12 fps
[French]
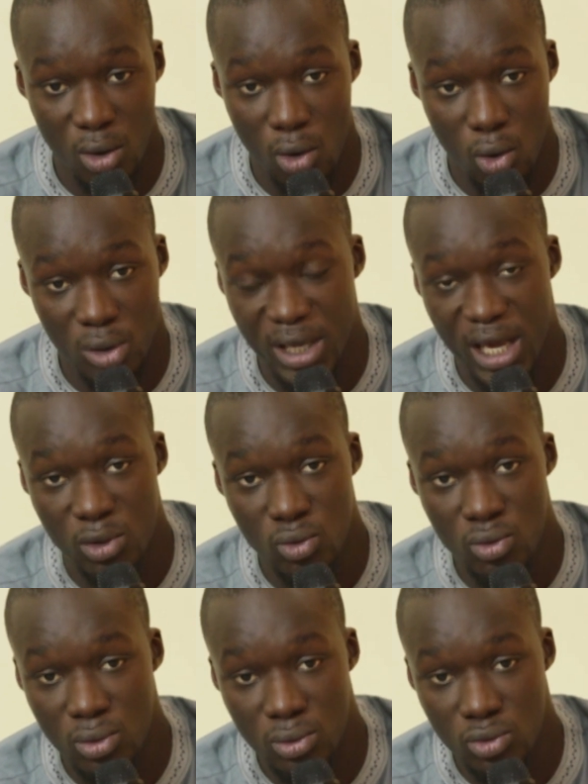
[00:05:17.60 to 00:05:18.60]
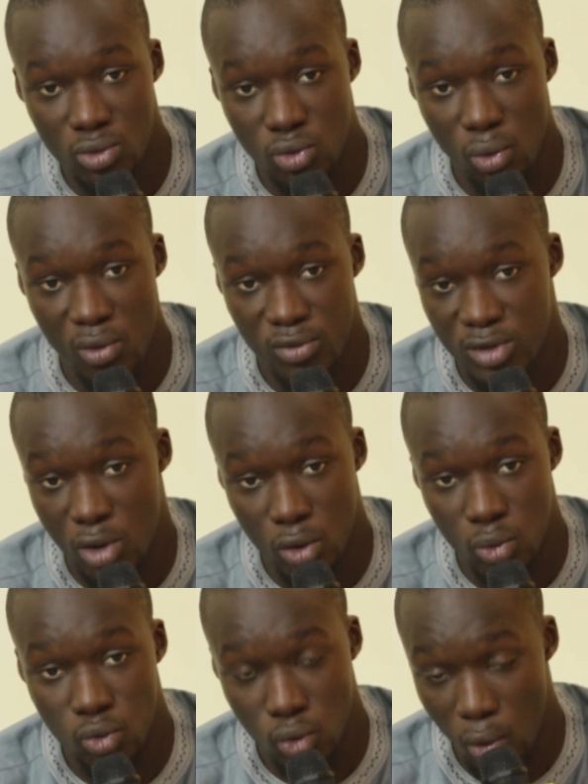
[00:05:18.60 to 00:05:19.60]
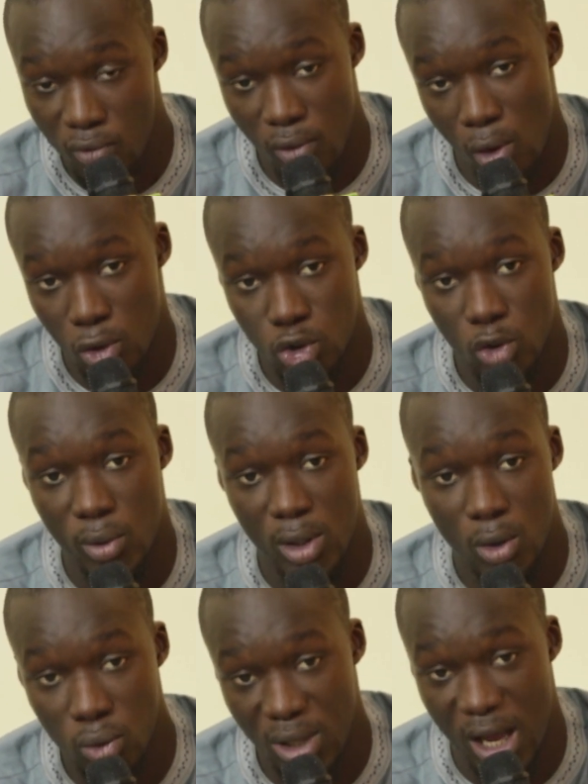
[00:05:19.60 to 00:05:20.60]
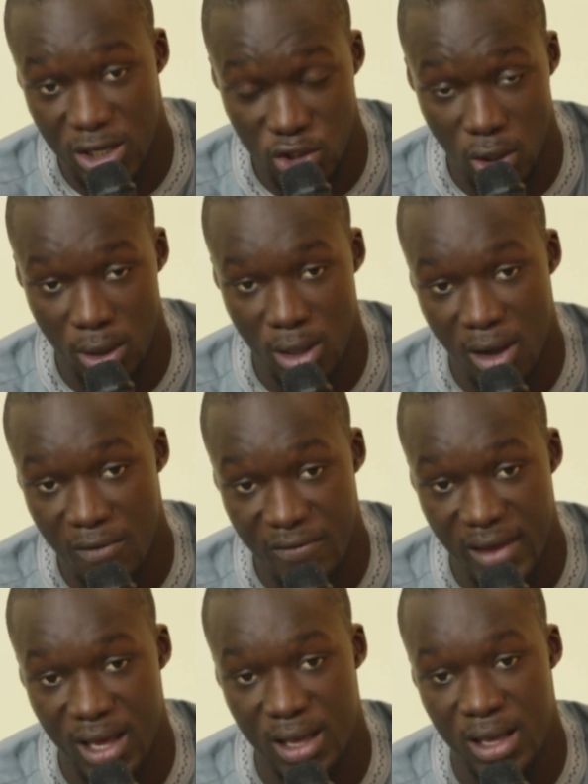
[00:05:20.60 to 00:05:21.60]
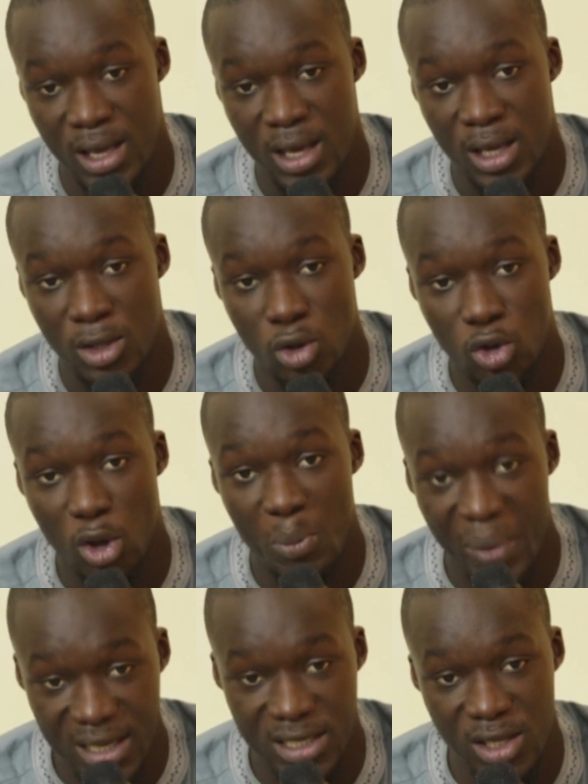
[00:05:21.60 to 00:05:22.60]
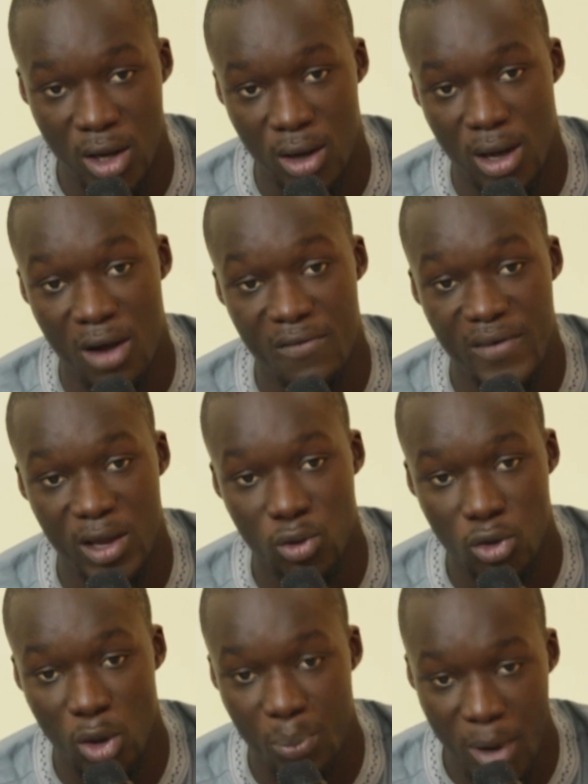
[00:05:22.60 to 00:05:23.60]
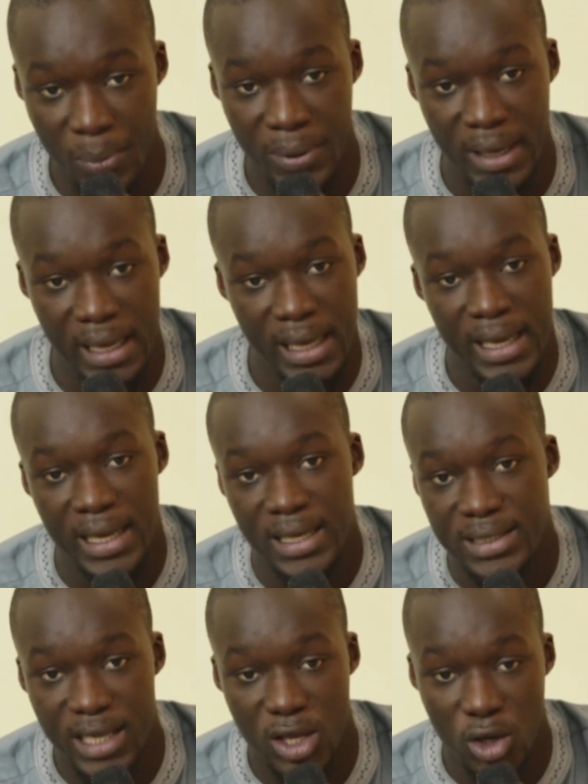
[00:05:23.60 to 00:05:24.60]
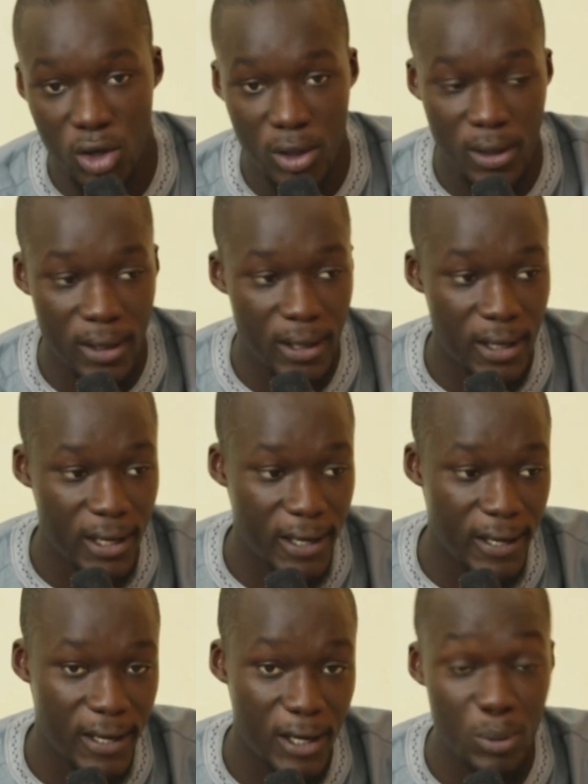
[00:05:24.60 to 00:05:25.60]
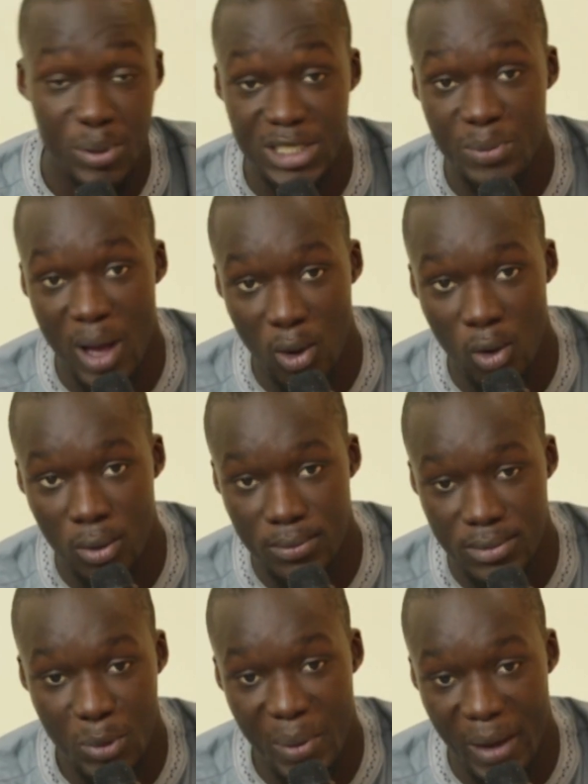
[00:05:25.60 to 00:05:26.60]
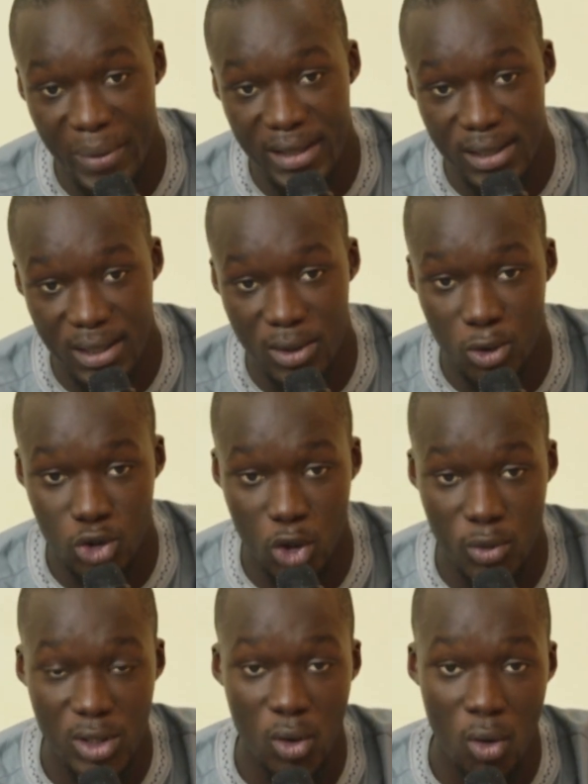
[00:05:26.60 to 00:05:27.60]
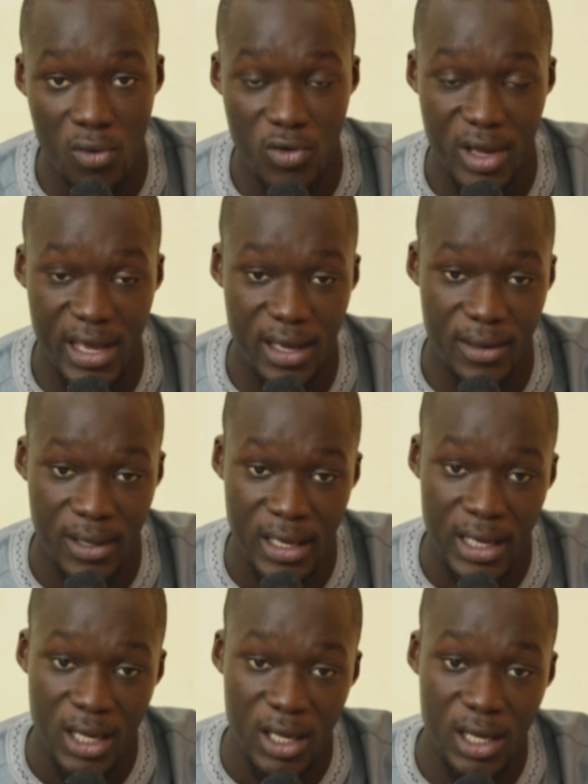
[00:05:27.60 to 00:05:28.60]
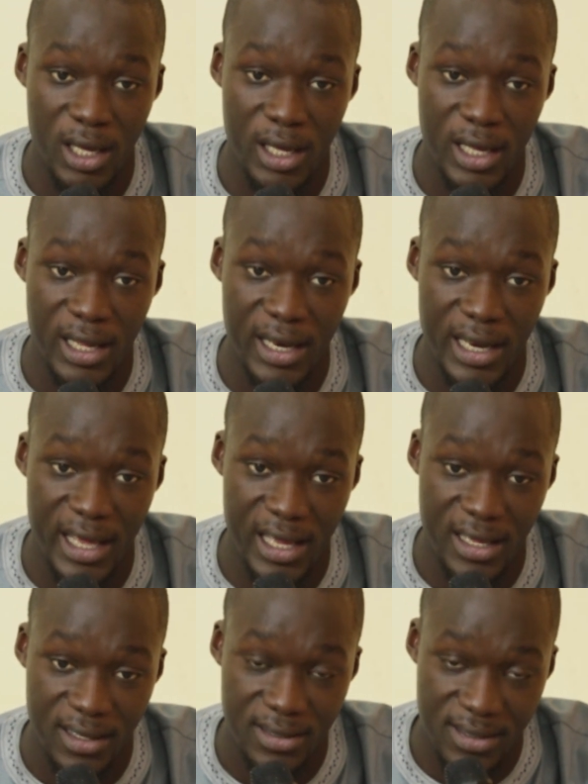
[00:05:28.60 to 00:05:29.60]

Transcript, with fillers: au contraire, nous, nous trouvons ce que nous trouvons aujourd'hui outrageant envers notre président, envers notre peuple, c'est que euh, le petit Macron se permette aujourd'hui de convoquer euh, les,